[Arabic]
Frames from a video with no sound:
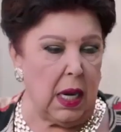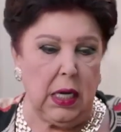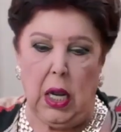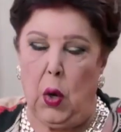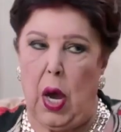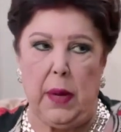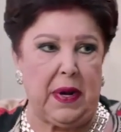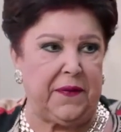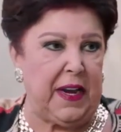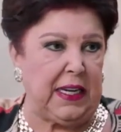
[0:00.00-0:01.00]
الله
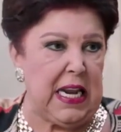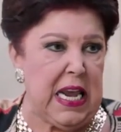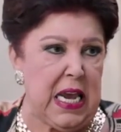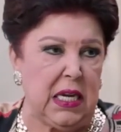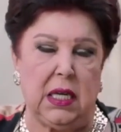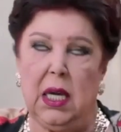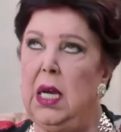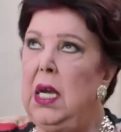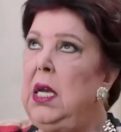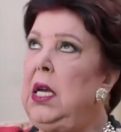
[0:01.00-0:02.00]
اكبر في عينيه
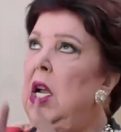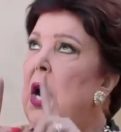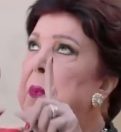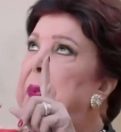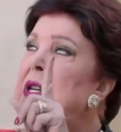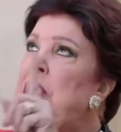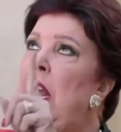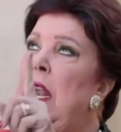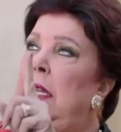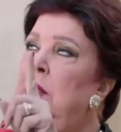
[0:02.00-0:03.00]
يا رب ان شاء الله